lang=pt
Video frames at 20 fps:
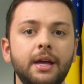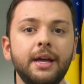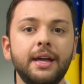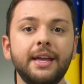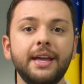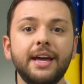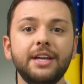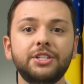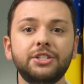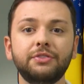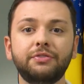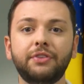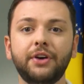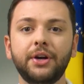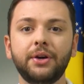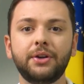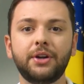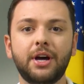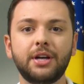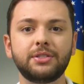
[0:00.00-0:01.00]
E este
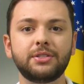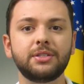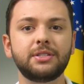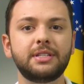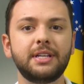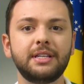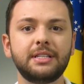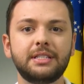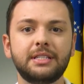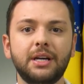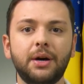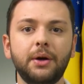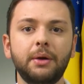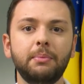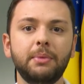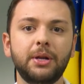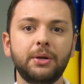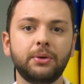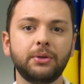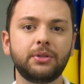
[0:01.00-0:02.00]
foi o nosso Sessão em
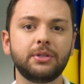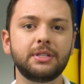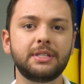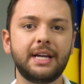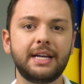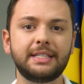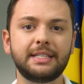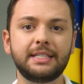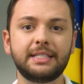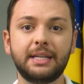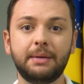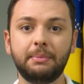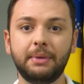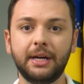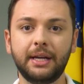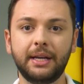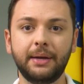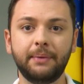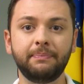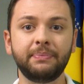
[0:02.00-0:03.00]
Minutos dessa
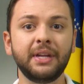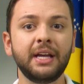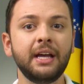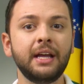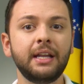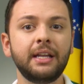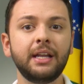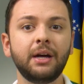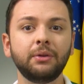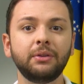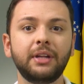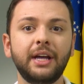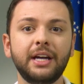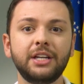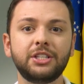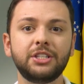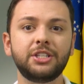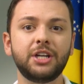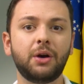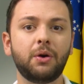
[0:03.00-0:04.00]
semana. Não
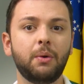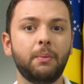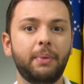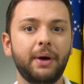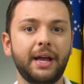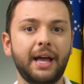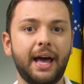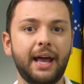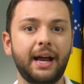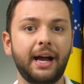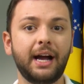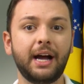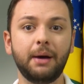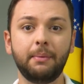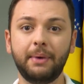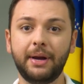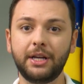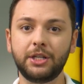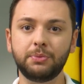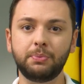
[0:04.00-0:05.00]
deixe de acompanhar a
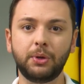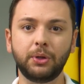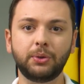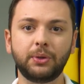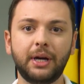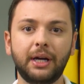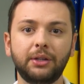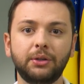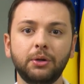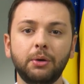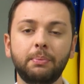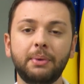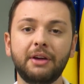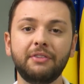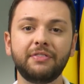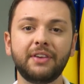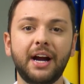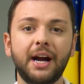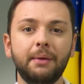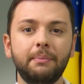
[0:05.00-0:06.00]
Câmara de Botucatu para
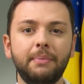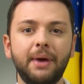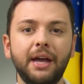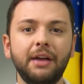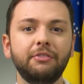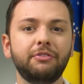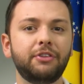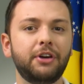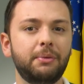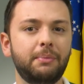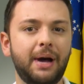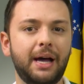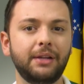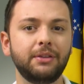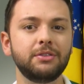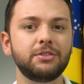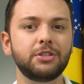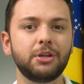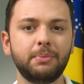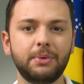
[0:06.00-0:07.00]
ficar bem
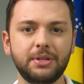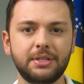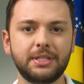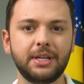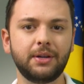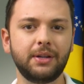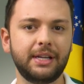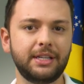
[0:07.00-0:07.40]
informado sobre o seu